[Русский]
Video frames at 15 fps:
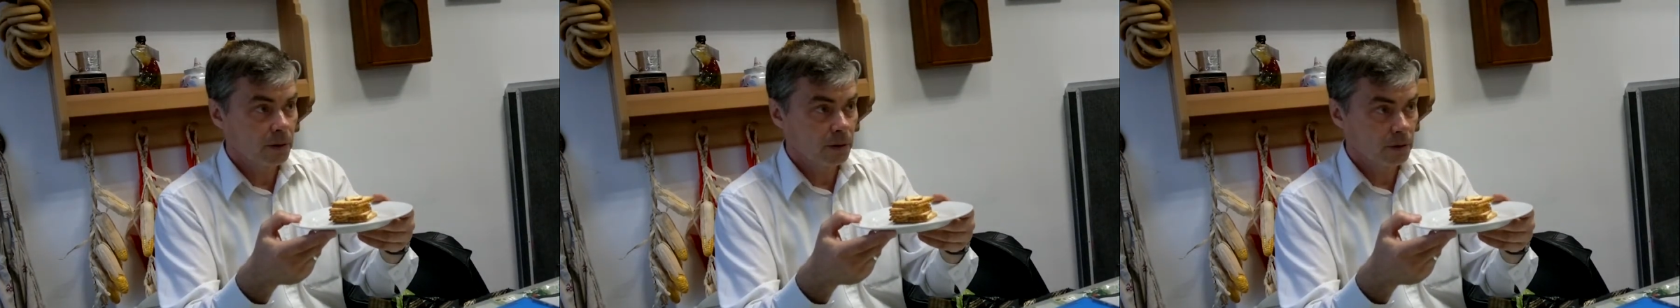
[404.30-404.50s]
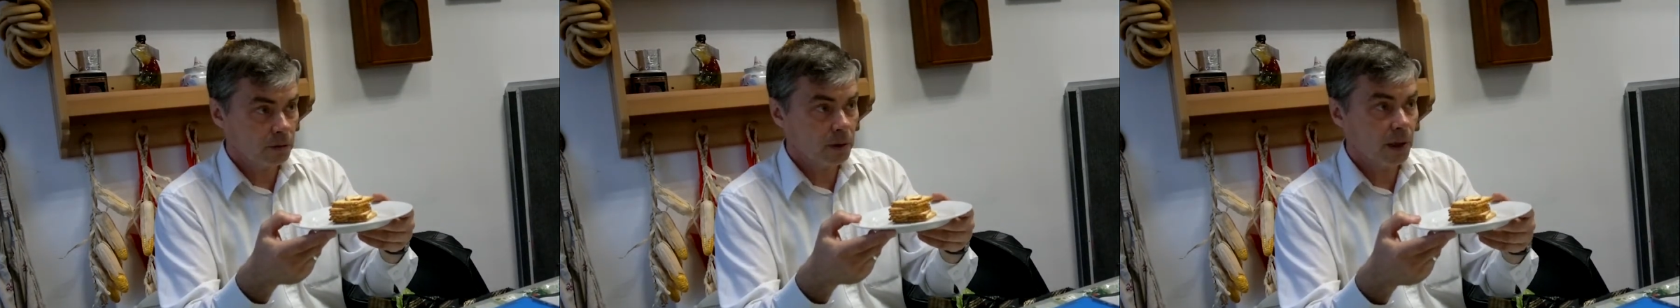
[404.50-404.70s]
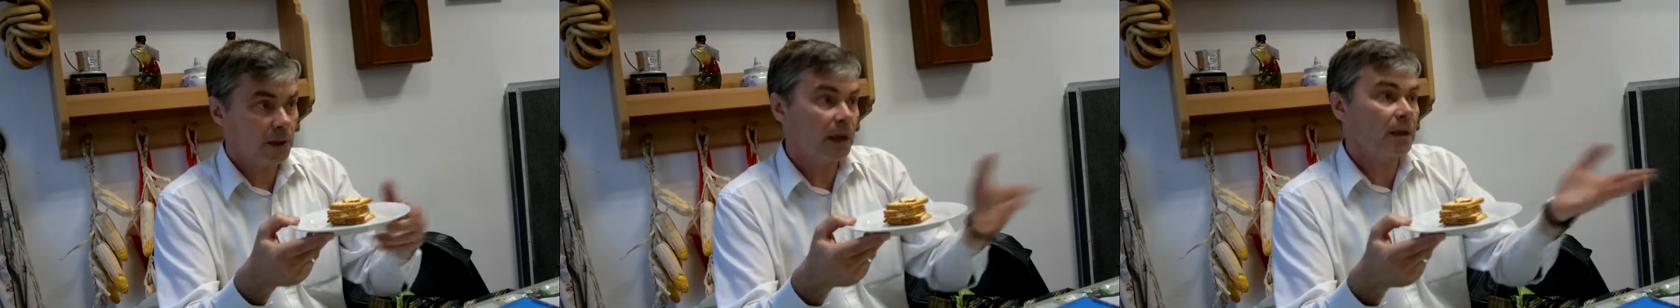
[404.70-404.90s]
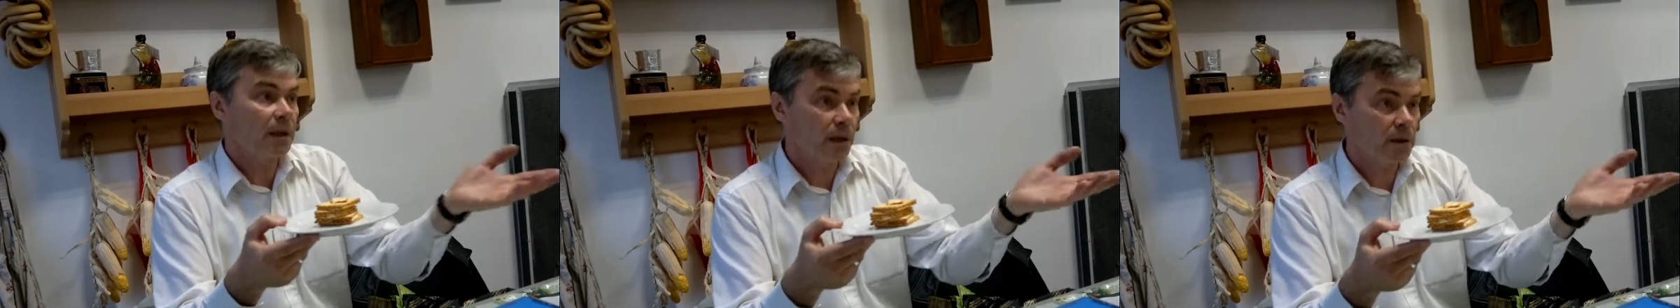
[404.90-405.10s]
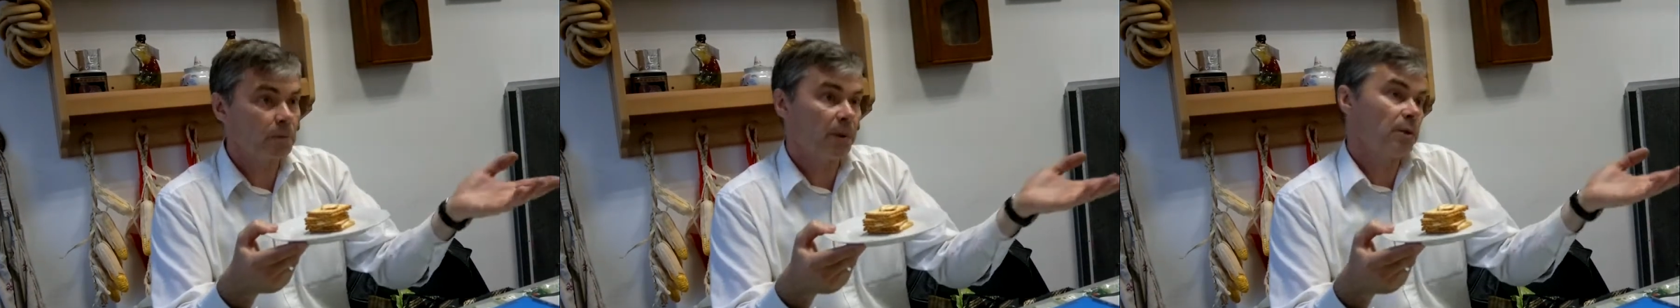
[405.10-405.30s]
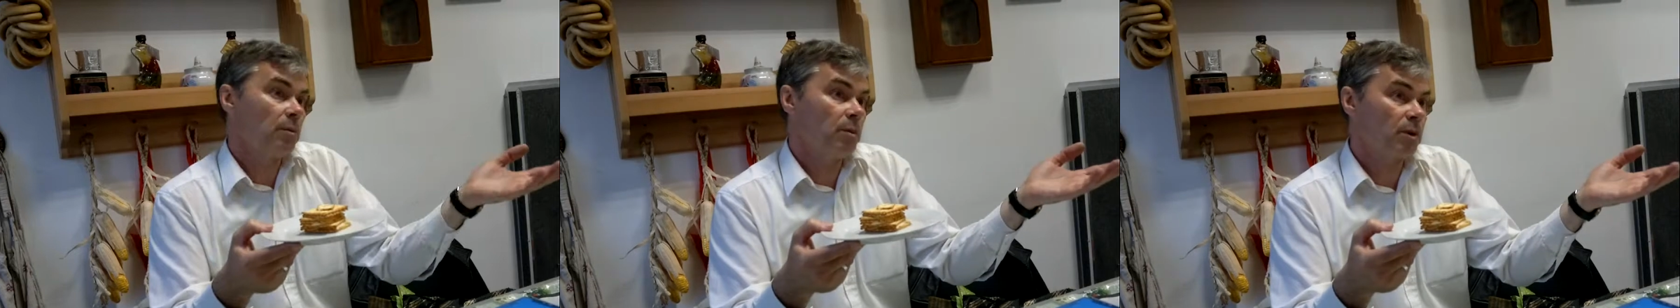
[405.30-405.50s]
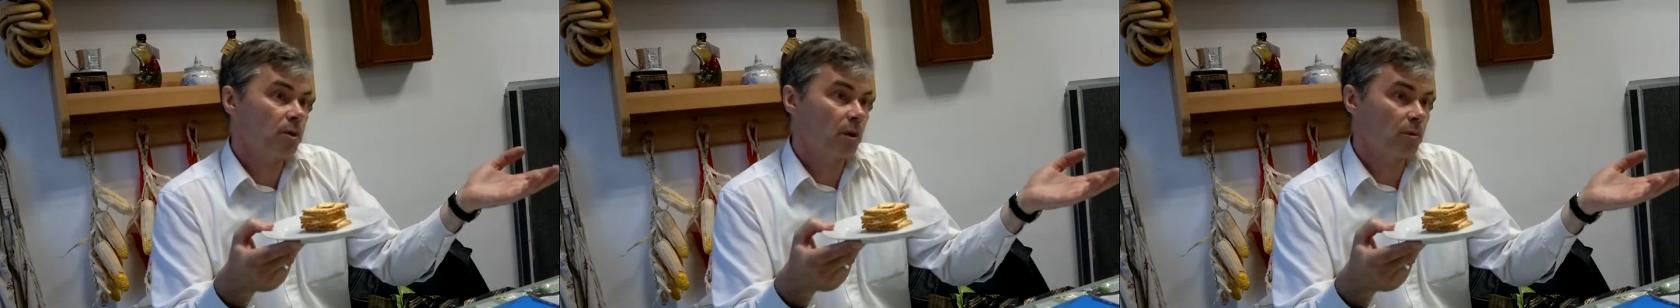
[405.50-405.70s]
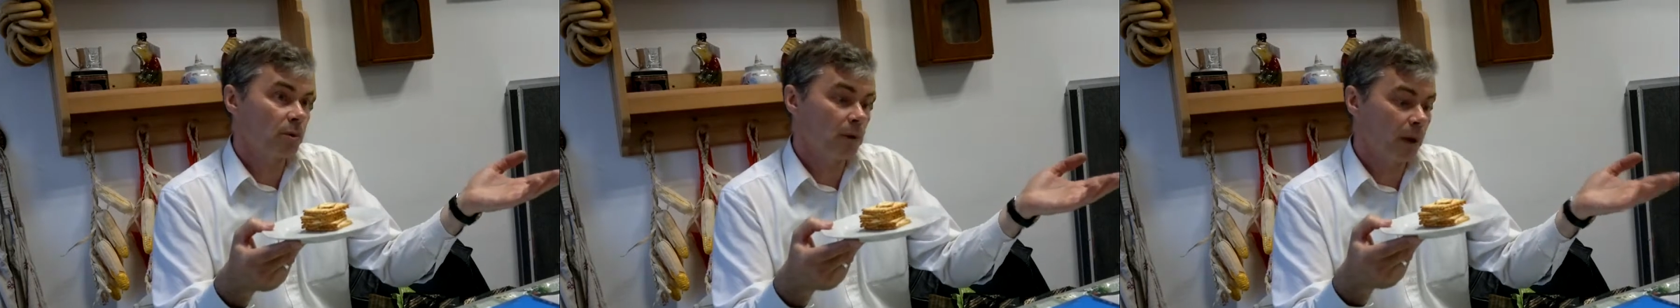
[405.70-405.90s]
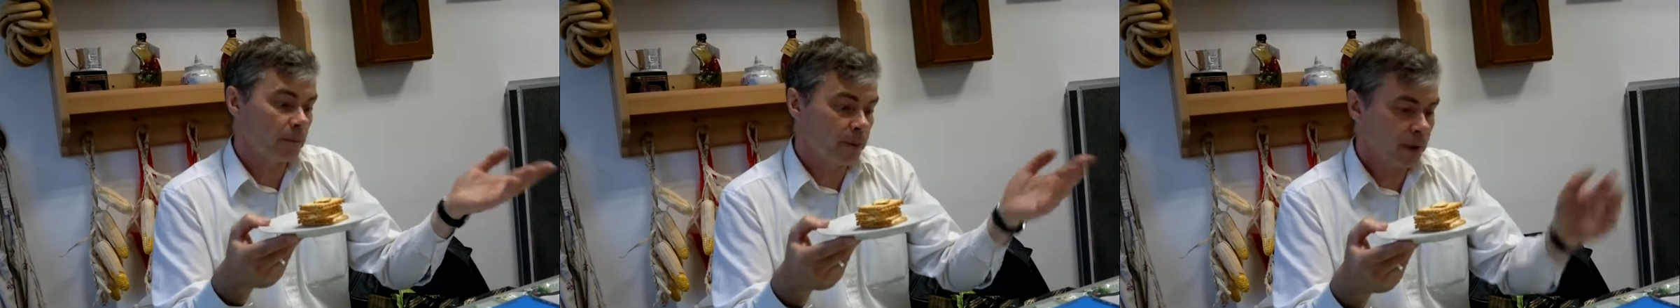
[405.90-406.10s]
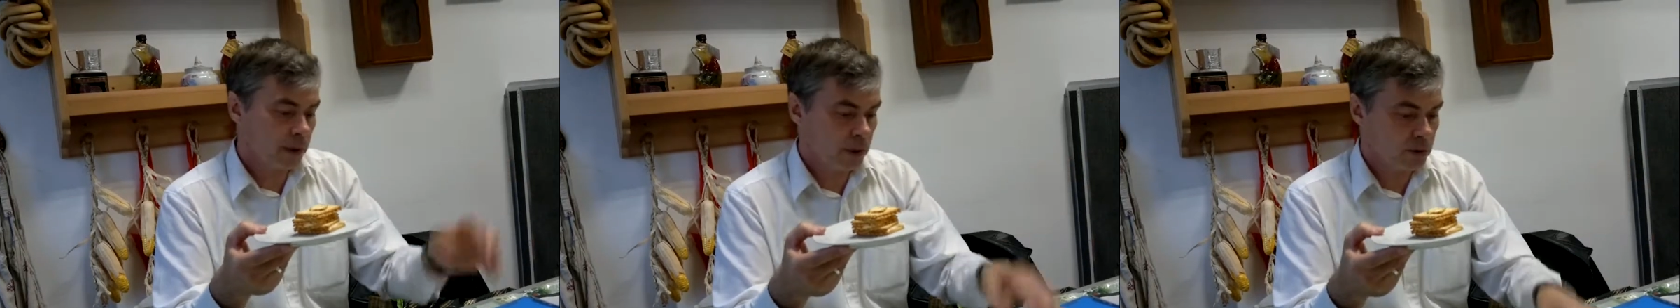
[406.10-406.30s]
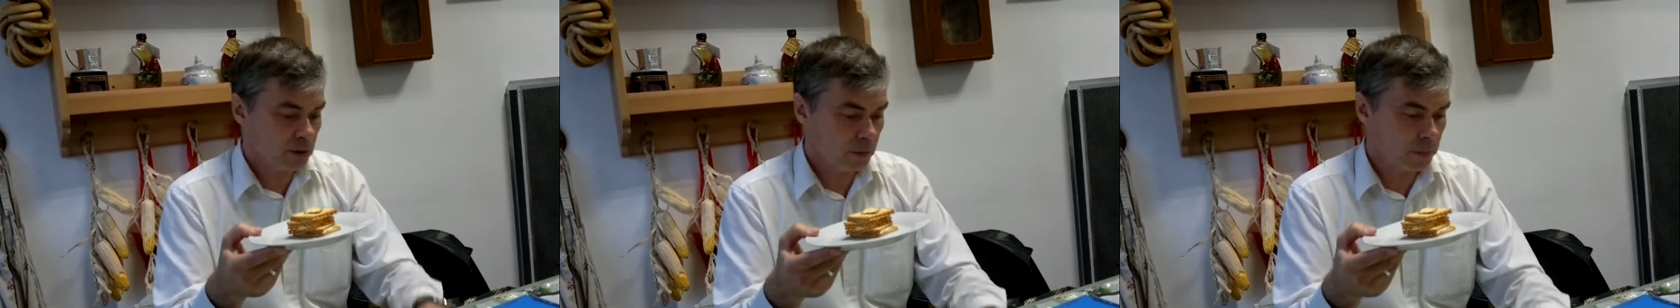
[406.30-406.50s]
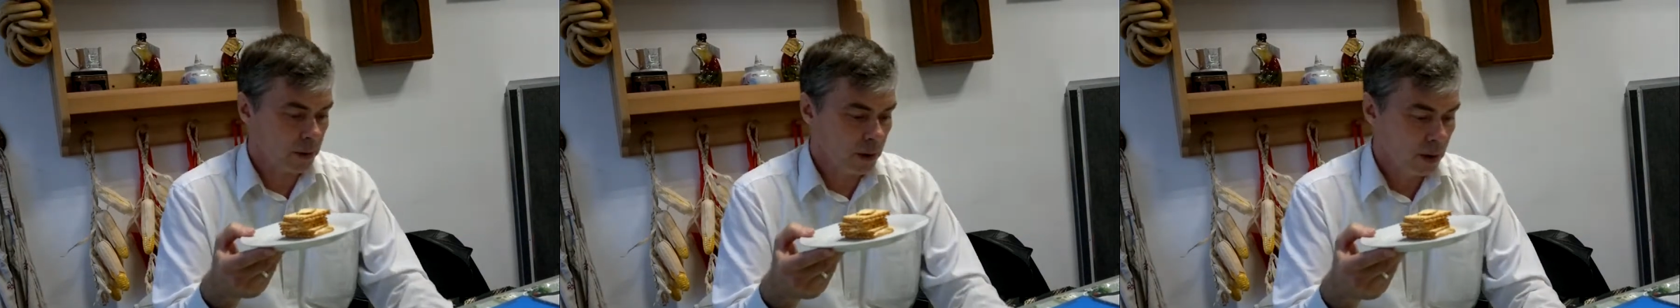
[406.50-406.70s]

Ну да, так и есть, поднимите ему, да, bring it up.